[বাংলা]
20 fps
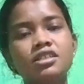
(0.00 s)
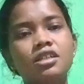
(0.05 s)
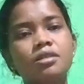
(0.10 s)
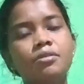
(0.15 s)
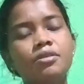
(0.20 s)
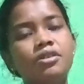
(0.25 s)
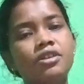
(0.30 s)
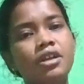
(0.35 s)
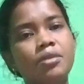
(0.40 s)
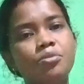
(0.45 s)
আজকের
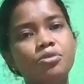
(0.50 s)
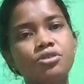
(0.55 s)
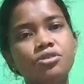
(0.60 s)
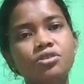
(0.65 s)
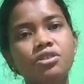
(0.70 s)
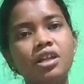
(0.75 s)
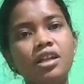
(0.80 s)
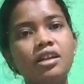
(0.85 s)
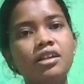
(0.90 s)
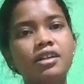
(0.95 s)
ভিডিওটা এ
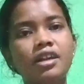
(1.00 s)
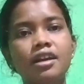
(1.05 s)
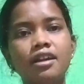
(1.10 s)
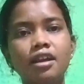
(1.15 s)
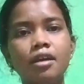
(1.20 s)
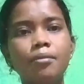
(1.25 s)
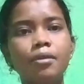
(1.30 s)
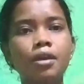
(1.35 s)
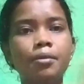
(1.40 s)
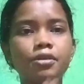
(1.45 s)
পর্যন্ত তাহলে
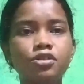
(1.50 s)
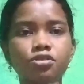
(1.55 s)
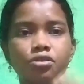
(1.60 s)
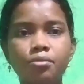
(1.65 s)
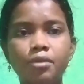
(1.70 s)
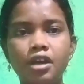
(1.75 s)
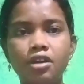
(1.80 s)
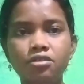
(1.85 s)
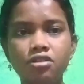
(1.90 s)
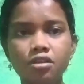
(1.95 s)
টাটা বাই বাই
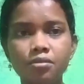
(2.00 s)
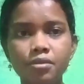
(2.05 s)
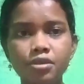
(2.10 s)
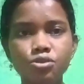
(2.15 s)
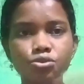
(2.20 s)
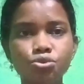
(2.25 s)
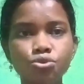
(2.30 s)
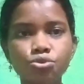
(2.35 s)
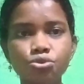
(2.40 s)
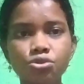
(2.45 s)
সবাই ভালো
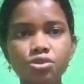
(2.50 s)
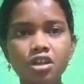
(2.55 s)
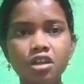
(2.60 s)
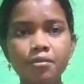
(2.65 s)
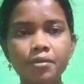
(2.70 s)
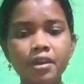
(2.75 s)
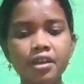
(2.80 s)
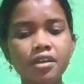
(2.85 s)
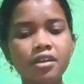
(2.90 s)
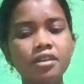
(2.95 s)
থাকবেন সুস্থ
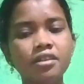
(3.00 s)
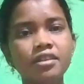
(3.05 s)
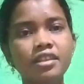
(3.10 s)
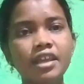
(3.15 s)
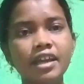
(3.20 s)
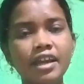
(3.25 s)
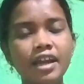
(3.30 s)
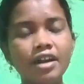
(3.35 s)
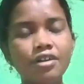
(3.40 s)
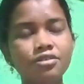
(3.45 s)
থাকবেন
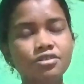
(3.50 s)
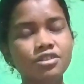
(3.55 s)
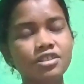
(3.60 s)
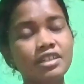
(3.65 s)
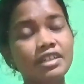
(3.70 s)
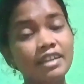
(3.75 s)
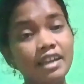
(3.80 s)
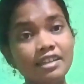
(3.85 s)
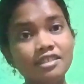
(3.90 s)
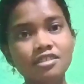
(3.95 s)
দেখা
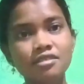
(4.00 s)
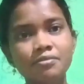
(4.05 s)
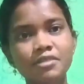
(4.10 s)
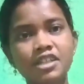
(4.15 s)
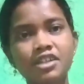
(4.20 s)
হচ্ছে নেক্সট